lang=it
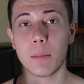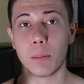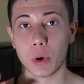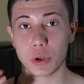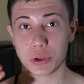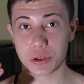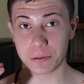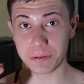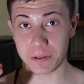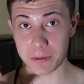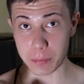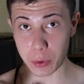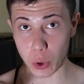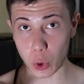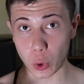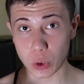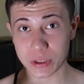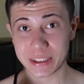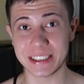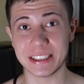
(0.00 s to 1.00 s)
molto
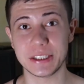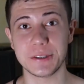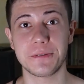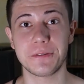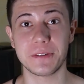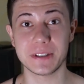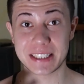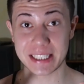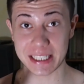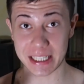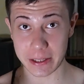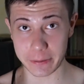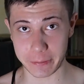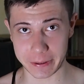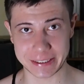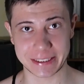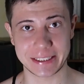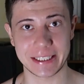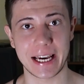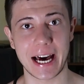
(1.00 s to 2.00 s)
fibrosi, difficili da
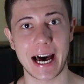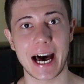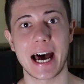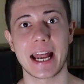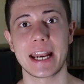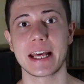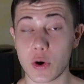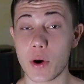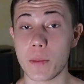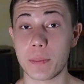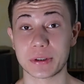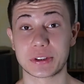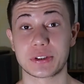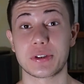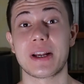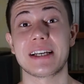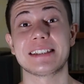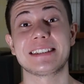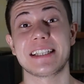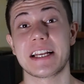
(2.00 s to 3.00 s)
masticare, come
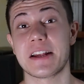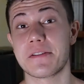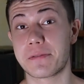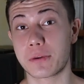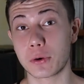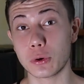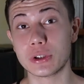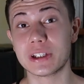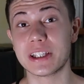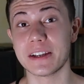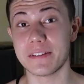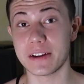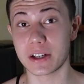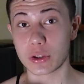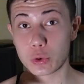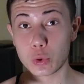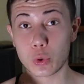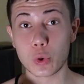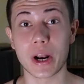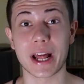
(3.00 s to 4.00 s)
possono essere frutta e
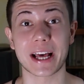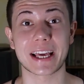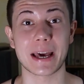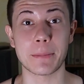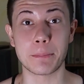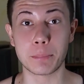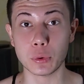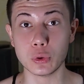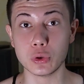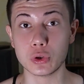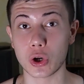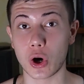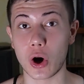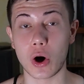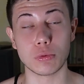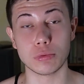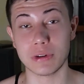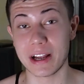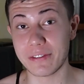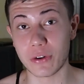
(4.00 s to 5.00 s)
verdura che
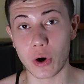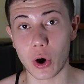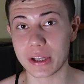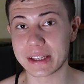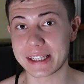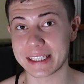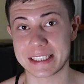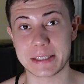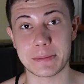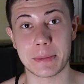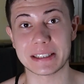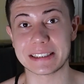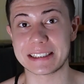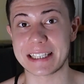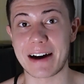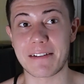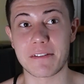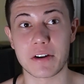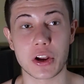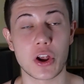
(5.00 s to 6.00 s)
appunto una volta si
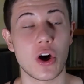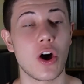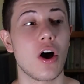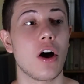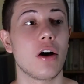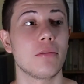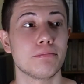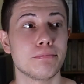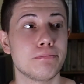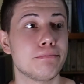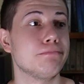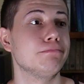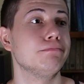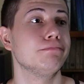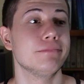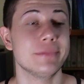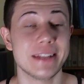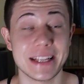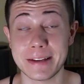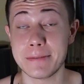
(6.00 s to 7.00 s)
mangiavano
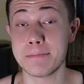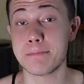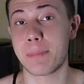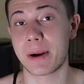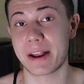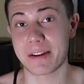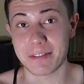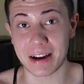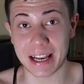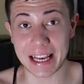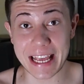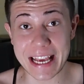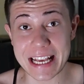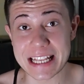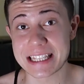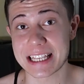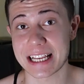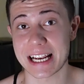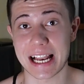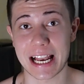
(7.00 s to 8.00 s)
in
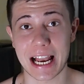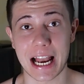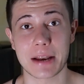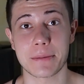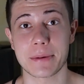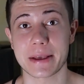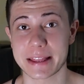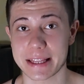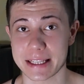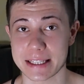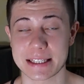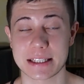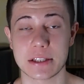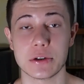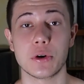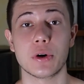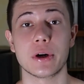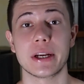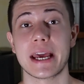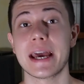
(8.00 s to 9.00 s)
prevalenza
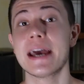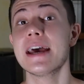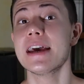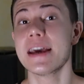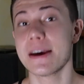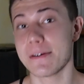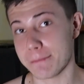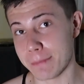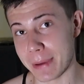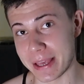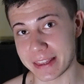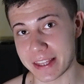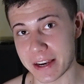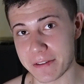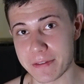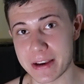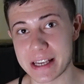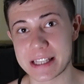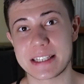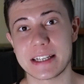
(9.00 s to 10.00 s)
nell'alimentazione mentre
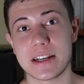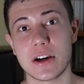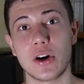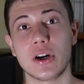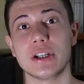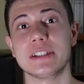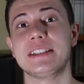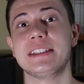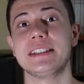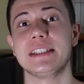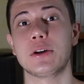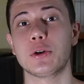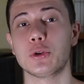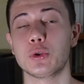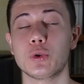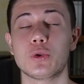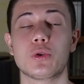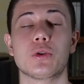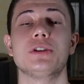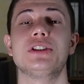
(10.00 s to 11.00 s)
invece oggi con
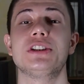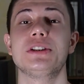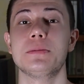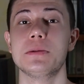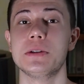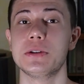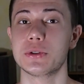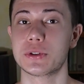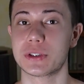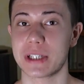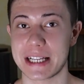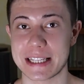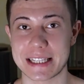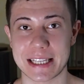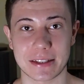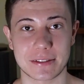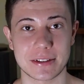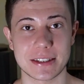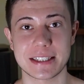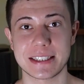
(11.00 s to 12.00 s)
tutto il cibo
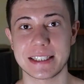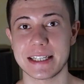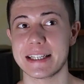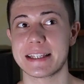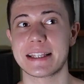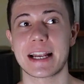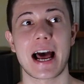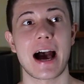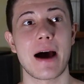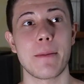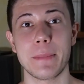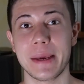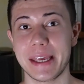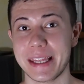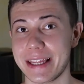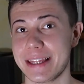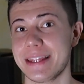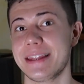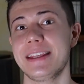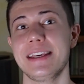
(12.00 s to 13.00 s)
industrializzato eccetera,
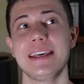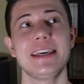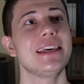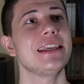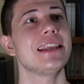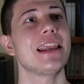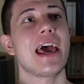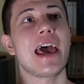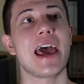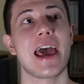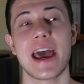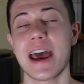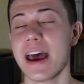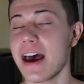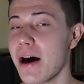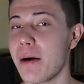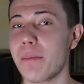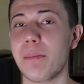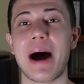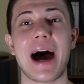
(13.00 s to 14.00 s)
merendine,
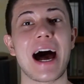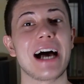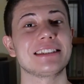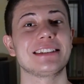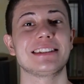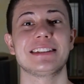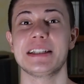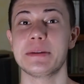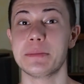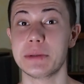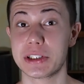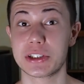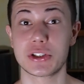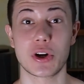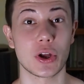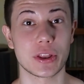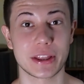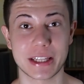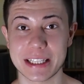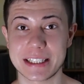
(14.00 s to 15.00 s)
paste,
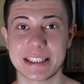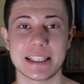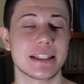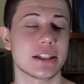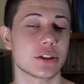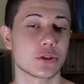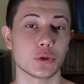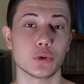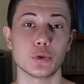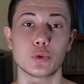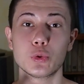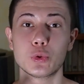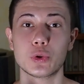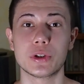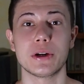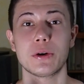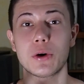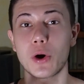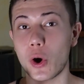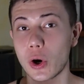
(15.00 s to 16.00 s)
biscotti eccetera sono
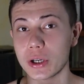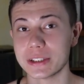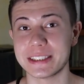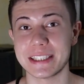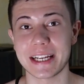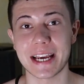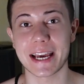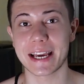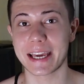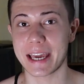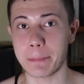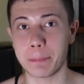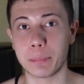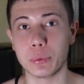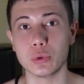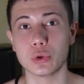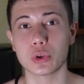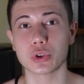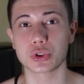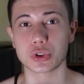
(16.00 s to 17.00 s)
tutte cose che
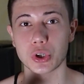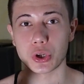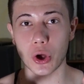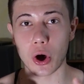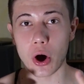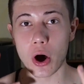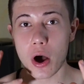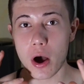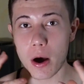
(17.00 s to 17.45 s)
appunto sono